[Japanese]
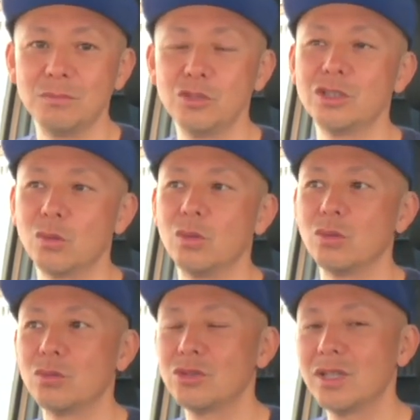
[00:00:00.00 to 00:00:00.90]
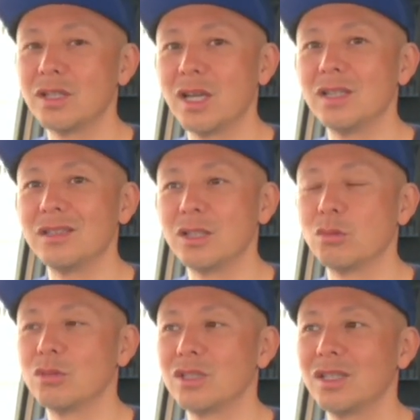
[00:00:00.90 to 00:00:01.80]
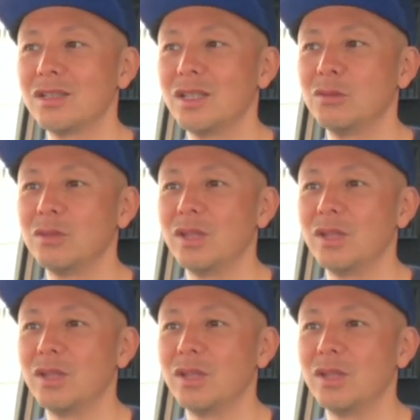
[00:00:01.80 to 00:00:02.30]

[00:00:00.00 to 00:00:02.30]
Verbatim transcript: むしろよんじゅうだいに入って矯正やってるっ